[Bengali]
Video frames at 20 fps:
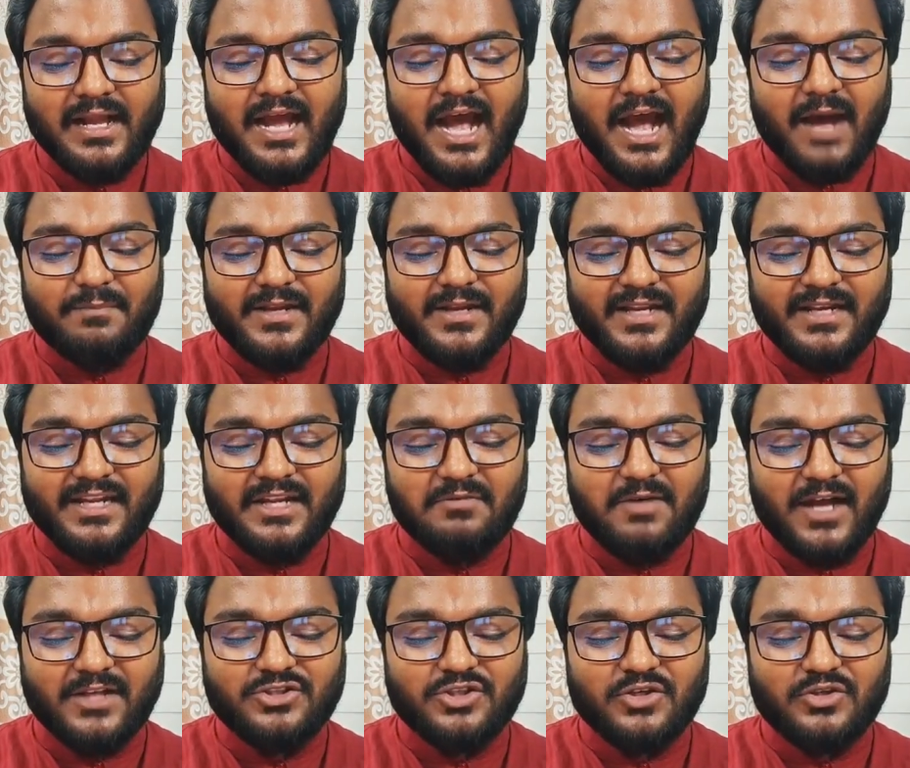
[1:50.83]
আপনি
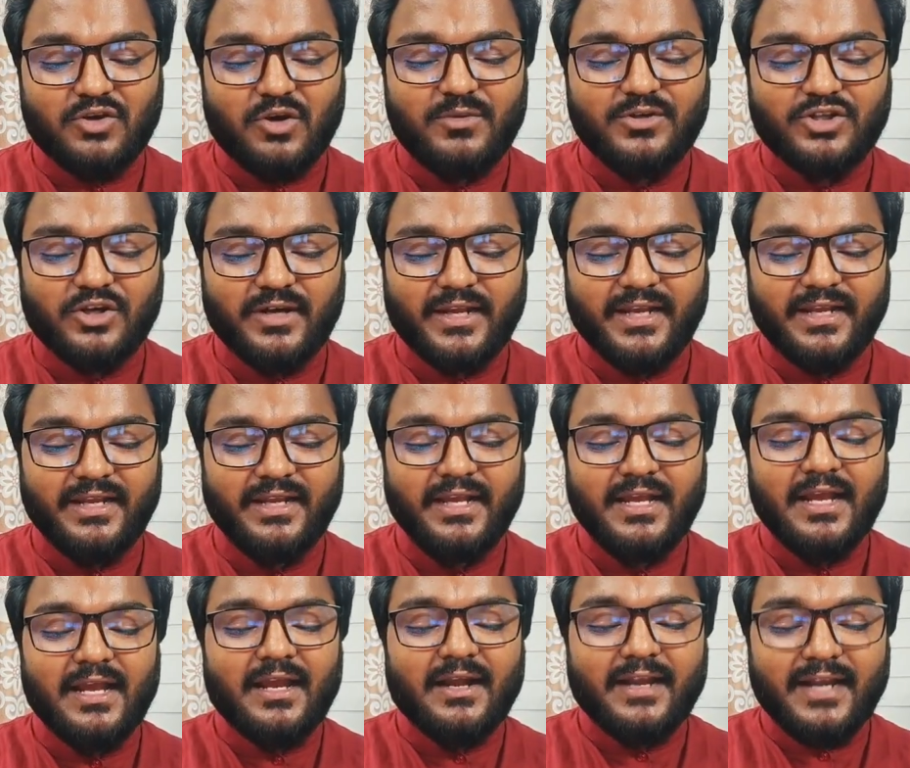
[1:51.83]
নির্বাচন কমিশনে
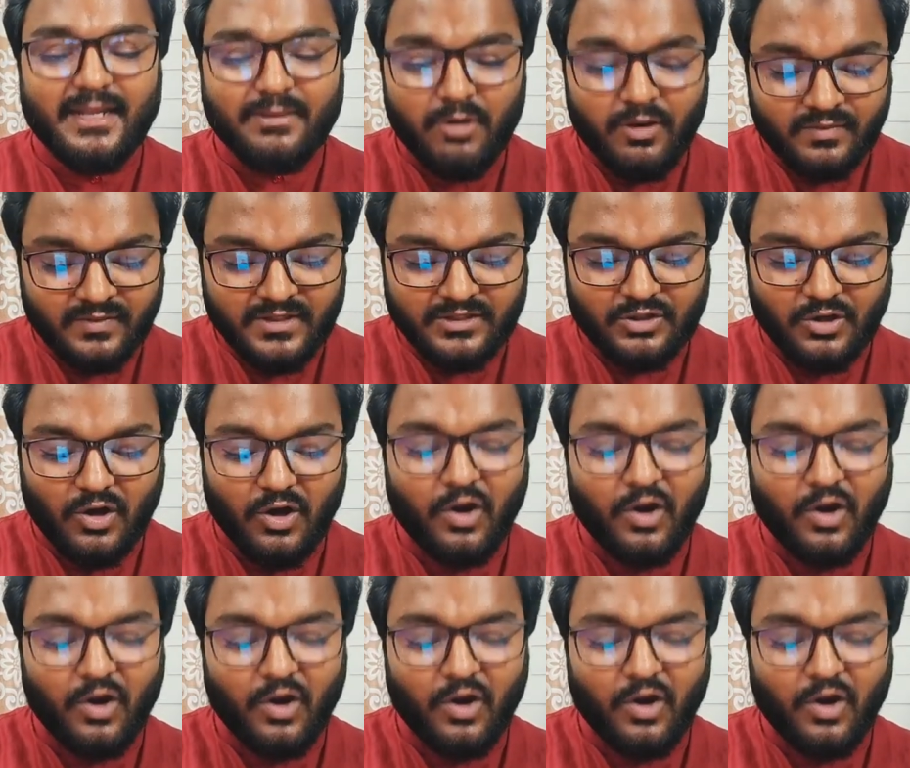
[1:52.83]
নিবন্ধিত